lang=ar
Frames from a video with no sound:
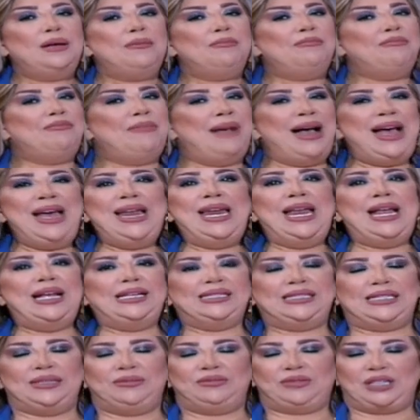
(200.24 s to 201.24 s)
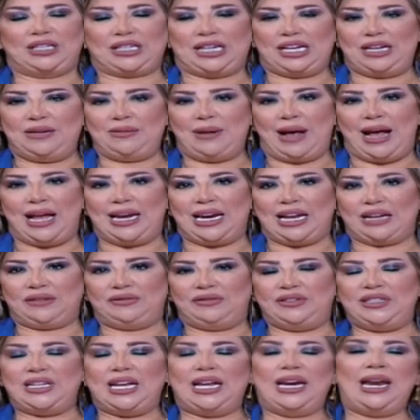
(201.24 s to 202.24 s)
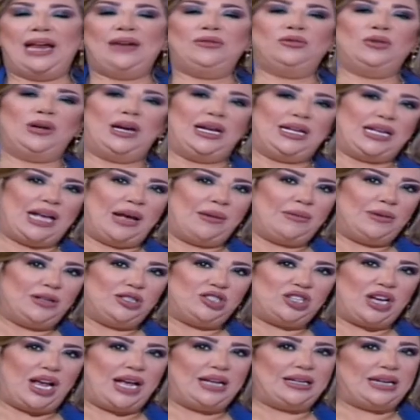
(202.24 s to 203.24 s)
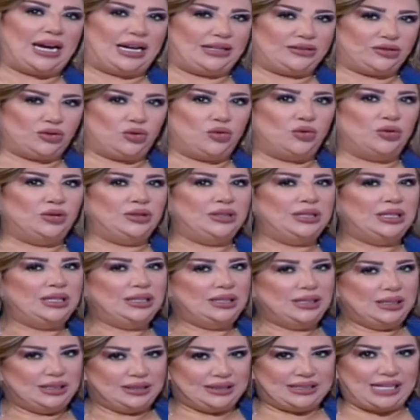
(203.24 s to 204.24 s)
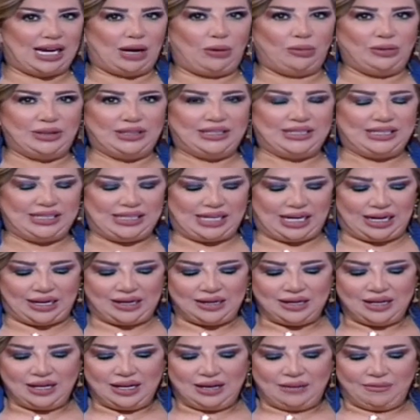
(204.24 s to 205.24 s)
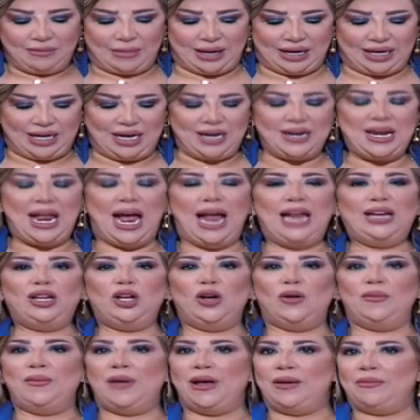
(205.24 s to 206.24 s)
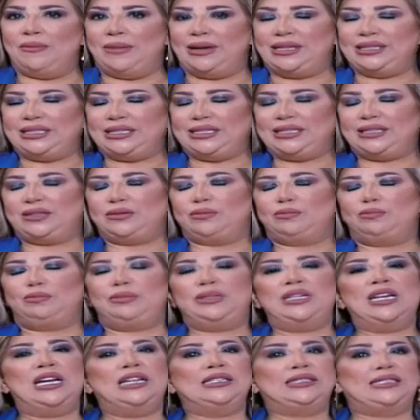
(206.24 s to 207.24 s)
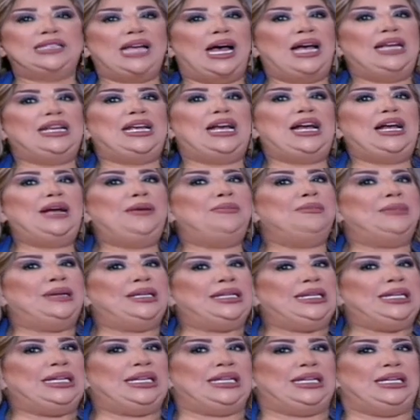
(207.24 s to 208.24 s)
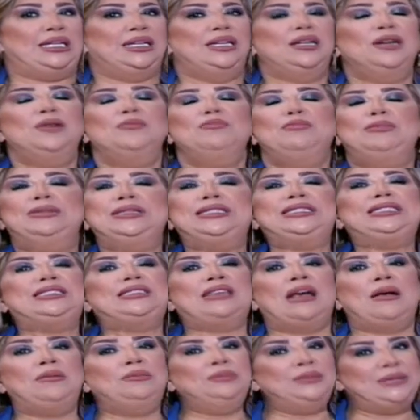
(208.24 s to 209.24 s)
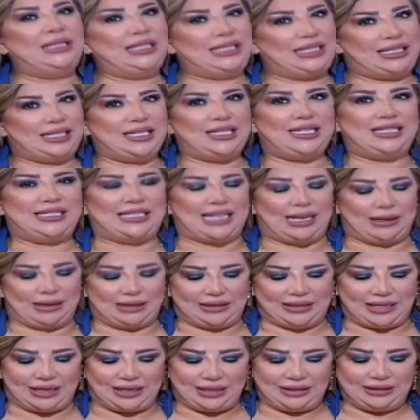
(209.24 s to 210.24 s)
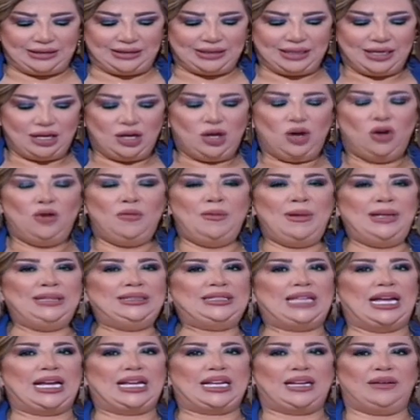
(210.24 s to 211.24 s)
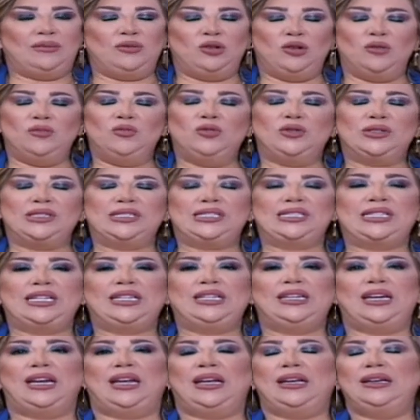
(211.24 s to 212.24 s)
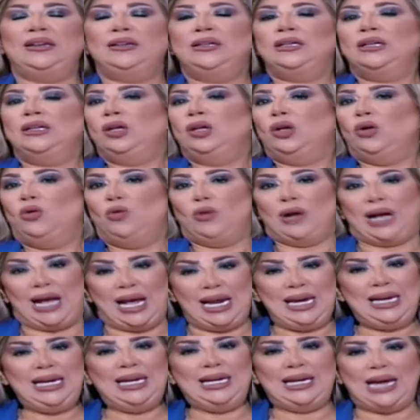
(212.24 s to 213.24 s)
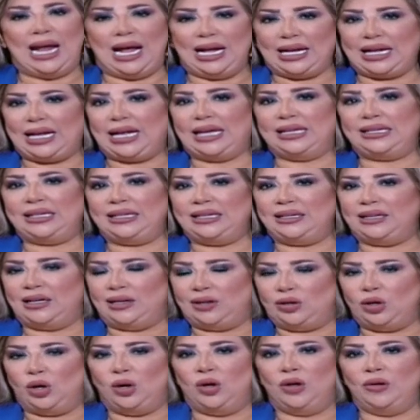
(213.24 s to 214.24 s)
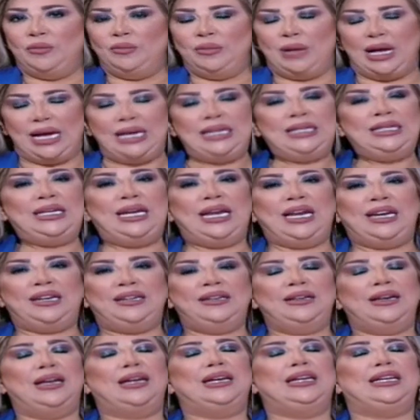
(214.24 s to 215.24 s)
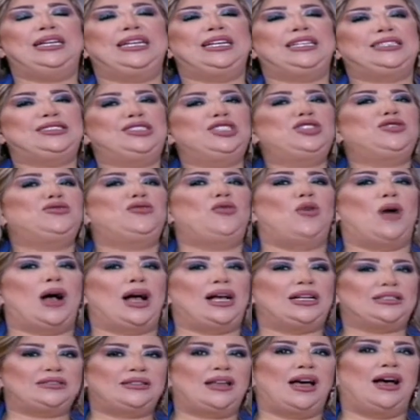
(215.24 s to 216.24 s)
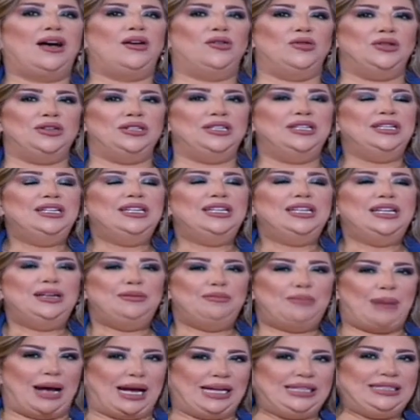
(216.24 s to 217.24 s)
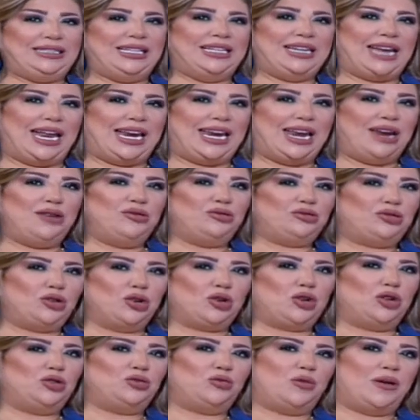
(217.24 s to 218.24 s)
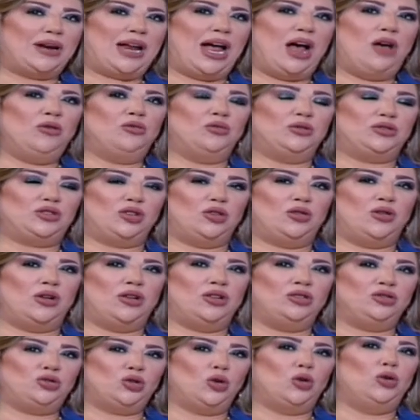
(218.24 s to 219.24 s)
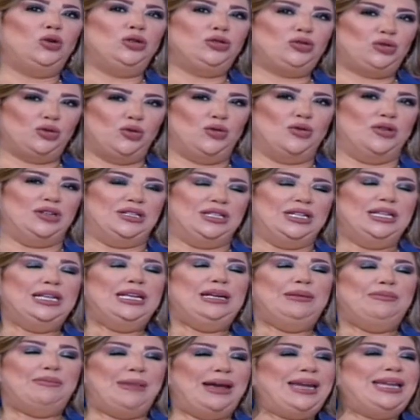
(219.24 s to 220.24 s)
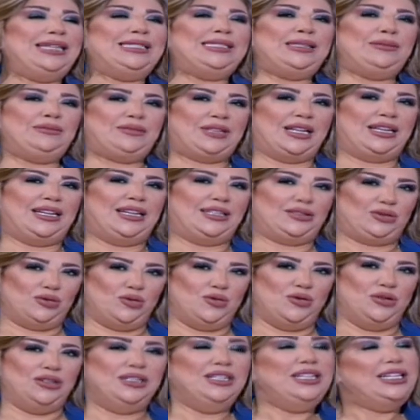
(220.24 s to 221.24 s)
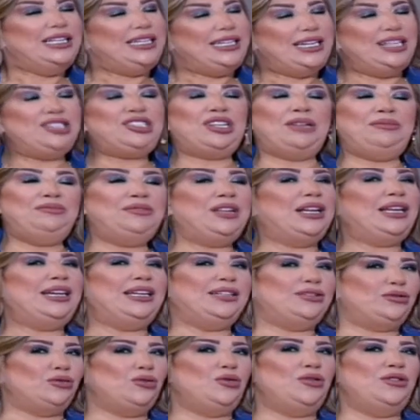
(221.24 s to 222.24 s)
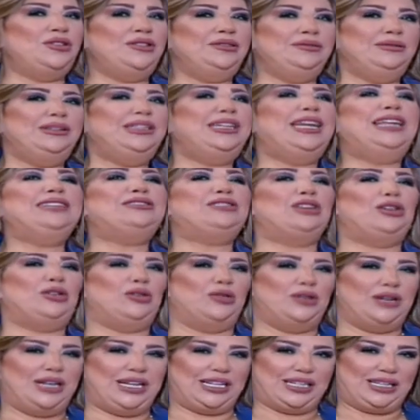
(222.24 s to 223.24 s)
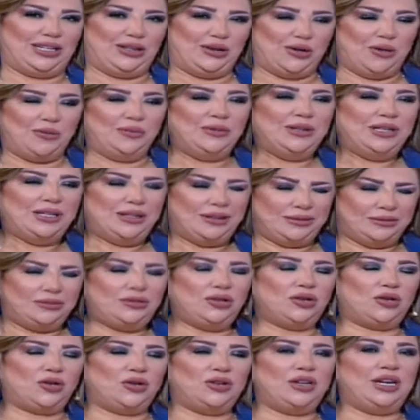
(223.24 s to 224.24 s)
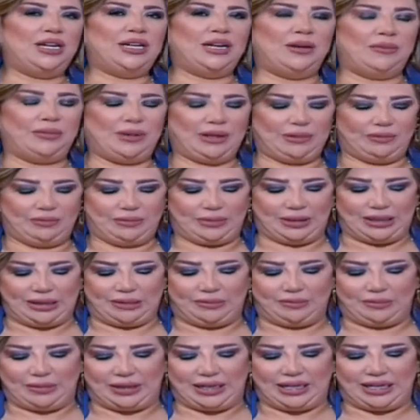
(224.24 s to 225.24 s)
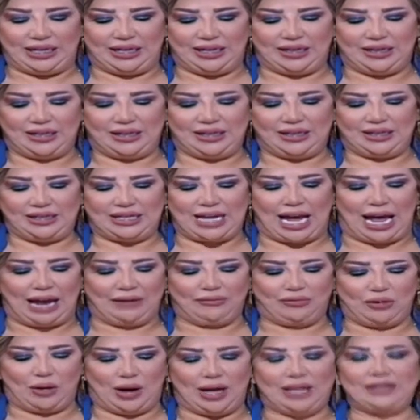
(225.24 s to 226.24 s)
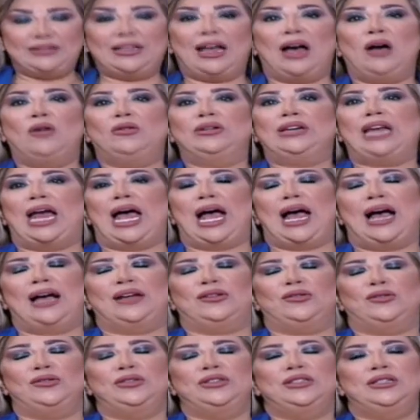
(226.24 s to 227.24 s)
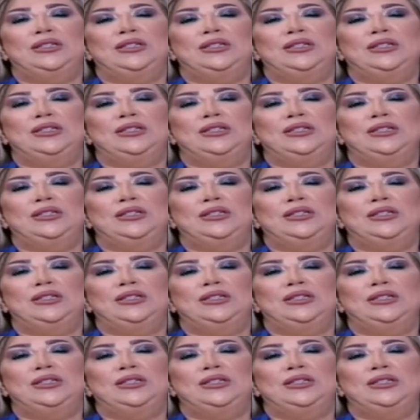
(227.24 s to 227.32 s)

ما لازم تقحم حالك فيها لانه الايام الجاي رح تكون تعويضيه مرقنا هاليومين بس بنصايح مني بالصمت اذا قدرت ما تضخم الامور الصغيره وخلي الاخرين اليوم هن اللي يكتشفوا اخطائهم بعيدا على انه تركض وراهم وتقول لهم انتم غلطتوا هون ما لازم تغلطوا هون ليش عم تغلطوا هون؟ اتقل لهم هيك اليوم اتركهم هن بي بي بي يعرفوا اخطائهم لحالهم